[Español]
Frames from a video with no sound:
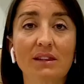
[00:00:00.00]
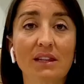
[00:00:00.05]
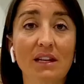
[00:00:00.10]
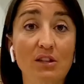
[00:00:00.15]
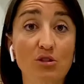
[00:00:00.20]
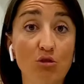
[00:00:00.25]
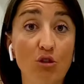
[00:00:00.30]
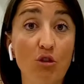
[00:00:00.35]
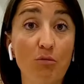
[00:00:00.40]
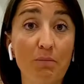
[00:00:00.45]

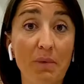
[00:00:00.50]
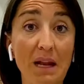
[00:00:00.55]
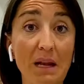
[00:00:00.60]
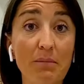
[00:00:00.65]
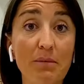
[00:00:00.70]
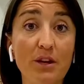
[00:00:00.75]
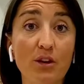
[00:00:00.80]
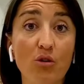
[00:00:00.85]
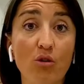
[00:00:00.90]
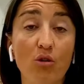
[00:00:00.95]
del suelo
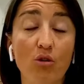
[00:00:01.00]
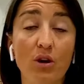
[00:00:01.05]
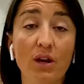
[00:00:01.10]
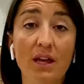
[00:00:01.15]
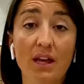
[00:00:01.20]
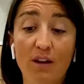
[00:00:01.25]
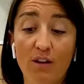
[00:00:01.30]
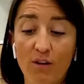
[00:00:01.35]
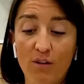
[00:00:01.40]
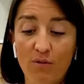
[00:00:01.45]
pélvico
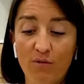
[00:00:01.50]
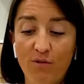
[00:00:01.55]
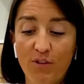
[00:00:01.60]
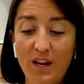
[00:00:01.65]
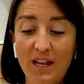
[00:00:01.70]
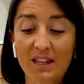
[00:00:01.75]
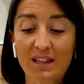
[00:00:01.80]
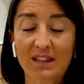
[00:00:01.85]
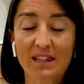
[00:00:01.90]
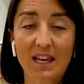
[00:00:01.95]

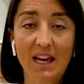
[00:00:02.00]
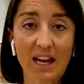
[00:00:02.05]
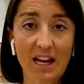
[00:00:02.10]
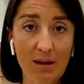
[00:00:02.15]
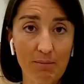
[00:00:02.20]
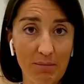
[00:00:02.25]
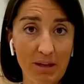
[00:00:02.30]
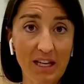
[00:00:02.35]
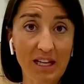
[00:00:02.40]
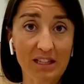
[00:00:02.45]
frente a
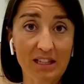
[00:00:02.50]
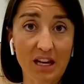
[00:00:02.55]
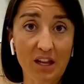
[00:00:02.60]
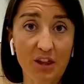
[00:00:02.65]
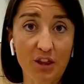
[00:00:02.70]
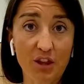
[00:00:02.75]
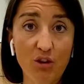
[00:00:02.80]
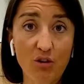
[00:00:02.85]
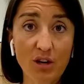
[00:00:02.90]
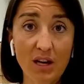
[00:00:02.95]
la
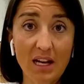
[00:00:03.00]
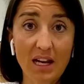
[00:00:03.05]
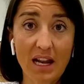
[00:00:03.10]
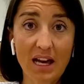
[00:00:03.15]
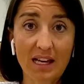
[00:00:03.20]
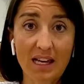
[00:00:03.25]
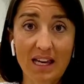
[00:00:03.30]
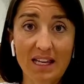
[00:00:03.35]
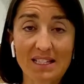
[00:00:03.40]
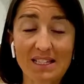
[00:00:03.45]
penetración en
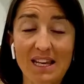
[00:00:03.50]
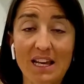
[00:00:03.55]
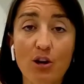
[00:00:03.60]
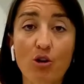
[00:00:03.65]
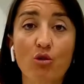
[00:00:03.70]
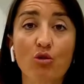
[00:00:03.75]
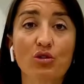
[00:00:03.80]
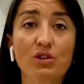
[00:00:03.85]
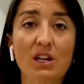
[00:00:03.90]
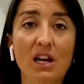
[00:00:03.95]
la que se
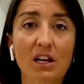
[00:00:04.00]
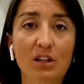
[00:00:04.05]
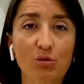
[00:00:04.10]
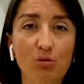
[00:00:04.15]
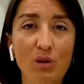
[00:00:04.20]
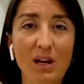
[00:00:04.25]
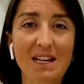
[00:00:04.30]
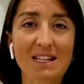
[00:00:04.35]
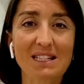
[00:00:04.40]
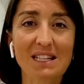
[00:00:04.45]

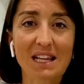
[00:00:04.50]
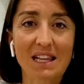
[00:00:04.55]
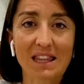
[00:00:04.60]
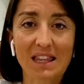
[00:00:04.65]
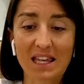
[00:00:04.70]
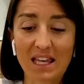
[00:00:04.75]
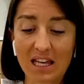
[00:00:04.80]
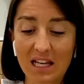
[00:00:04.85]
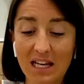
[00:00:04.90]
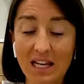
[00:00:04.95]
contractura y se
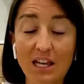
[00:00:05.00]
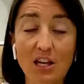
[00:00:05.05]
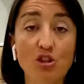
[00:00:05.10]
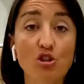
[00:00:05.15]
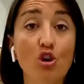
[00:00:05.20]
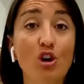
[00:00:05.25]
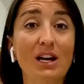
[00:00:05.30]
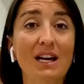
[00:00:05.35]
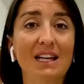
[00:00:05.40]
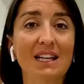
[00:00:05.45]
cierra y
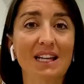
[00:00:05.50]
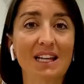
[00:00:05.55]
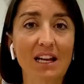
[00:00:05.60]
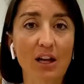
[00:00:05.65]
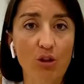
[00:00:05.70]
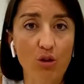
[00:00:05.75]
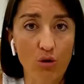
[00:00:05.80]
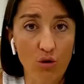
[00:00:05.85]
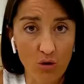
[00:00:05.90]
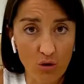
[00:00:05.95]
eso
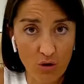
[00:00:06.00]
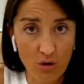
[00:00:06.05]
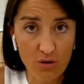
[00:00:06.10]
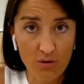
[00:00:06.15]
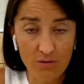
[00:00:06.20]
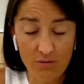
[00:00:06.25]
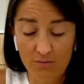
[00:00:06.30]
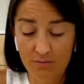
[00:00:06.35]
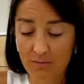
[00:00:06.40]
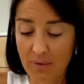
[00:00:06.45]
genera
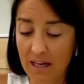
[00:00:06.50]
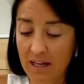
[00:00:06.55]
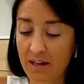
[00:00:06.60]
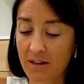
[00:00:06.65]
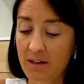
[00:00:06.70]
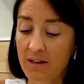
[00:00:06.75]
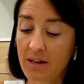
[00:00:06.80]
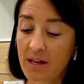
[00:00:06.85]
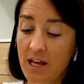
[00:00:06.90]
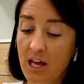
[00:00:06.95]
dolor,
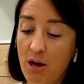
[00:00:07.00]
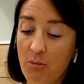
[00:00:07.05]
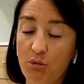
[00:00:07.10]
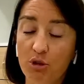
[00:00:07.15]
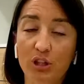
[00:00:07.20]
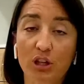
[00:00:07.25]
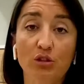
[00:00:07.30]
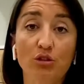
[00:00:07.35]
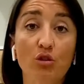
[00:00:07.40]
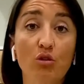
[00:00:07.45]
¿vale? Por
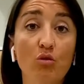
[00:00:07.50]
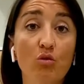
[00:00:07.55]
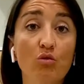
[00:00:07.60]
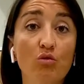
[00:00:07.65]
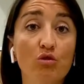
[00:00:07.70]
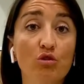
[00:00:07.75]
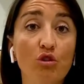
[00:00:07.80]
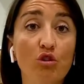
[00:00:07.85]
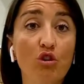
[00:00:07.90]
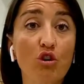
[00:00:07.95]
tanto,
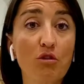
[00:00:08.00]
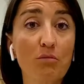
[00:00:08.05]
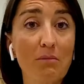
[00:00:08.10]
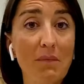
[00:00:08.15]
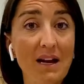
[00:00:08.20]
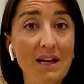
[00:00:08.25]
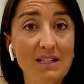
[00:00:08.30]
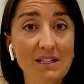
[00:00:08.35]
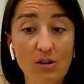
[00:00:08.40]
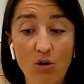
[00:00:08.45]
un dolor
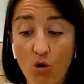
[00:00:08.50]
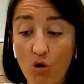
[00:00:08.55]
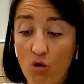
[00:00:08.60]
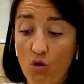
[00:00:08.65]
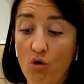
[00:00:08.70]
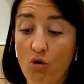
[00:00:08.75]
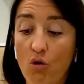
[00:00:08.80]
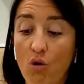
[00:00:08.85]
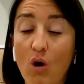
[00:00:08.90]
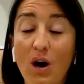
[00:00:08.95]
más
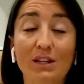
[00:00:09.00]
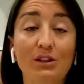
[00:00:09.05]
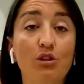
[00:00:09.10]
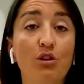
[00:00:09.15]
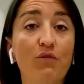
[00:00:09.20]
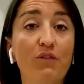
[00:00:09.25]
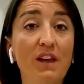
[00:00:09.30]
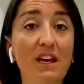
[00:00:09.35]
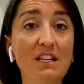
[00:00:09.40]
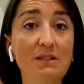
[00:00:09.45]
o,
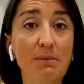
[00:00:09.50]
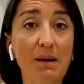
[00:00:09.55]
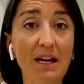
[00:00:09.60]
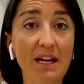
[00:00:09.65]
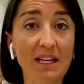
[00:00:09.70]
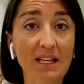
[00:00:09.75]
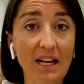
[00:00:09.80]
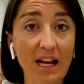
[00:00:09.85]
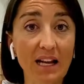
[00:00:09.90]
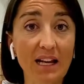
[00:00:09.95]
atrofias
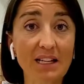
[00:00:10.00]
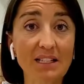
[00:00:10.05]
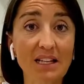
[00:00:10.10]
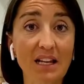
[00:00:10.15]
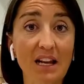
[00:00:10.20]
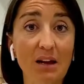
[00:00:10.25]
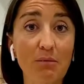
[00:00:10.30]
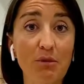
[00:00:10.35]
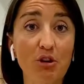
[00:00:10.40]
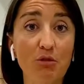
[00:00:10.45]
vaginales
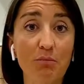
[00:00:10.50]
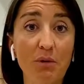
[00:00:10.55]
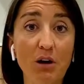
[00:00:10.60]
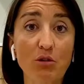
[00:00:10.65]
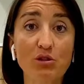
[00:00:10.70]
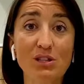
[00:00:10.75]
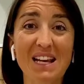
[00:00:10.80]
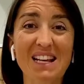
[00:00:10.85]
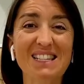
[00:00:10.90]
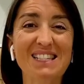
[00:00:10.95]
en la
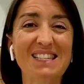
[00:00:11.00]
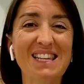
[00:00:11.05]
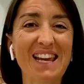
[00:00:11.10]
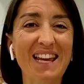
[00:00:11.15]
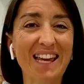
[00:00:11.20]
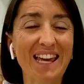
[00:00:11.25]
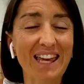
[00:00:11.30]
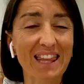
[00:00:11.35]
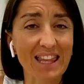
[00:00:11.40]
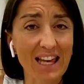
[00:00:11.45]
menopausia,
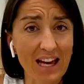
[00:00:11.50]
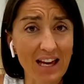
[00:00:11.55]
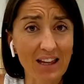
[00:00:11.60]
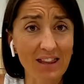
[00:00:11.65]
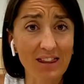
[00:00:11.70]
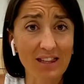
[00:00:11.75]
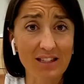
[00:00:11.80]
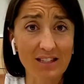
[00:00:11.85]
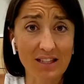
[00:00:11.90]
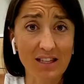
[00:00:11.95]

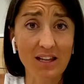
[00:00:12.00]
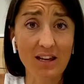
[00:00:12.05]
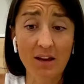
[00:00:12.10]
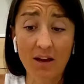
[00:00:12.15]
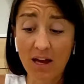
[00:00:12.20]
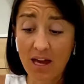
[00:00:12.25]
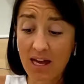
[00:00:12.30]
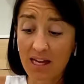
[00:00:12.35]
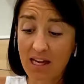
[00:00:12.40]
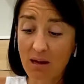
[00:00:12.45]
queda
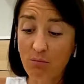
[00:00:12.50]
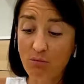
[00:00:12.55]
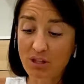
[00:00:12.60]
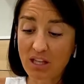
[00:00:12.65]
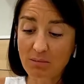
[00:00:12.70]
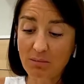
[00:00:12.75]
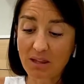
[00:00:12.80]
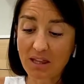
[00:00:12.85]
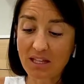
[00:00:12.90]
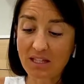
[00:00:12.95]
¿sí? Que
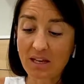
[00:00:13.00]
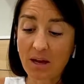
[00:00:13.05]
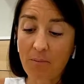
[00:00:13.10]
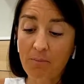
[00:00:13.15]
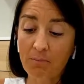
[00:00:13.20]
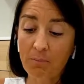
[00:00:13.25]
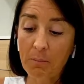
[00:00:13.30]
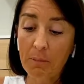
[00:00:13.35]
muchas veces